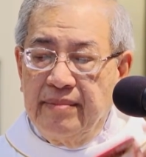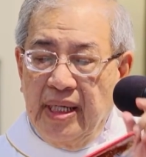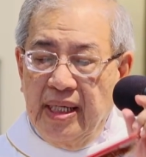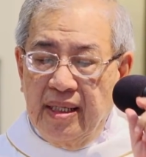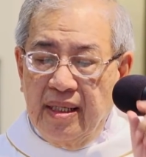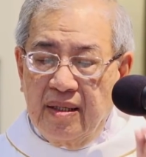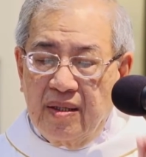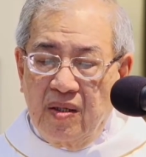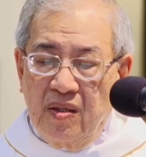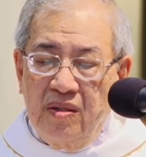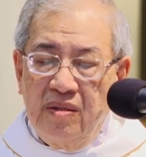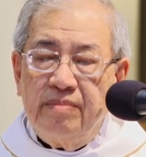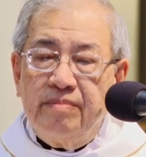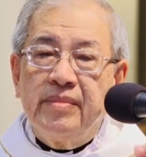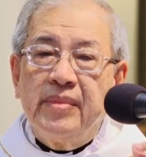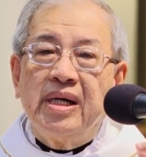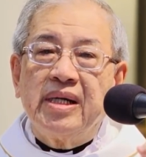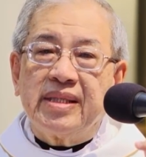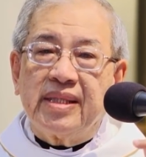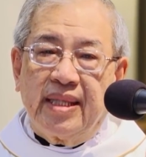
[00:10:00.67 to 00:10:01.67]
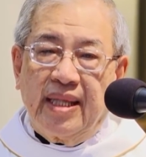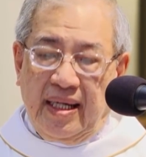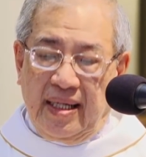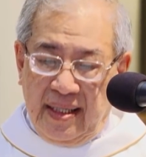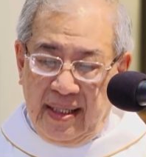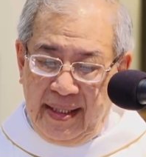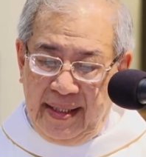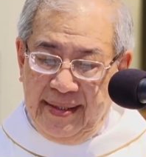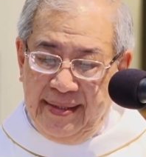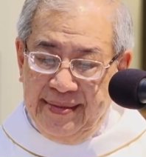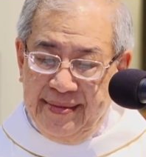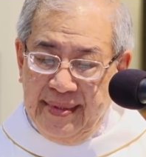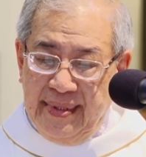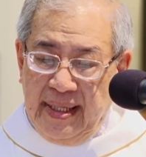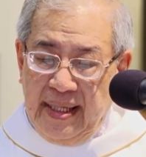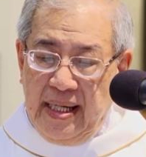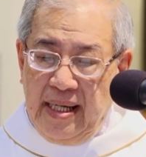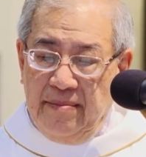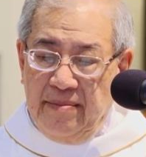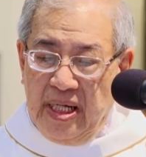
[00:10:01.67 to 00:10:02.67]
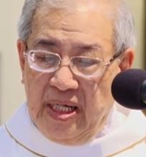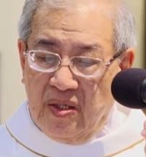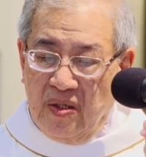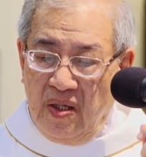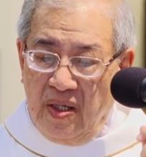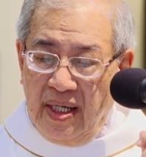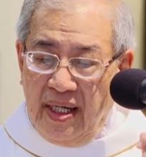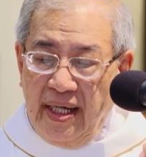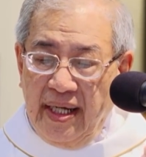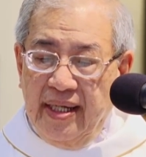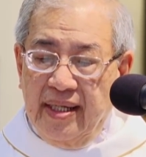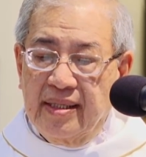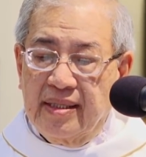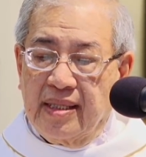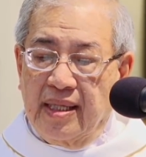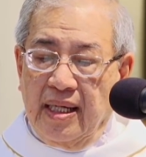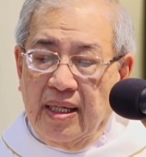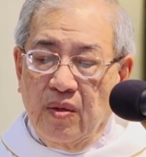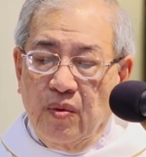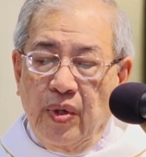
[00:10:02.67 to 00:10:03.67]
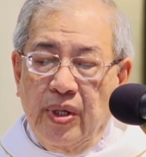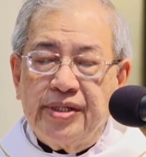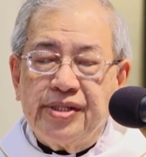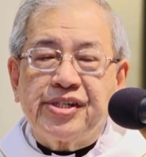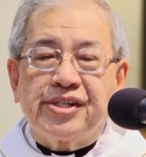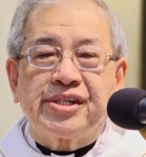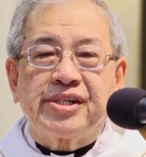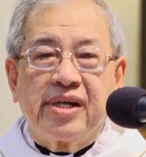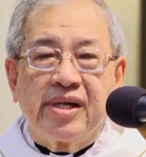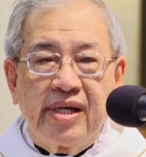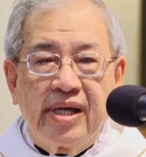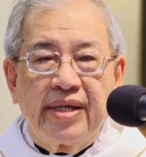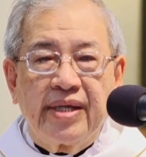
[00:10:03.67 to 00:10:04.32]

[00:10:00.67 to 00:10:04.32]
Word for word: biến cố bữa tiệc ly Mà còn hiện tại quá sự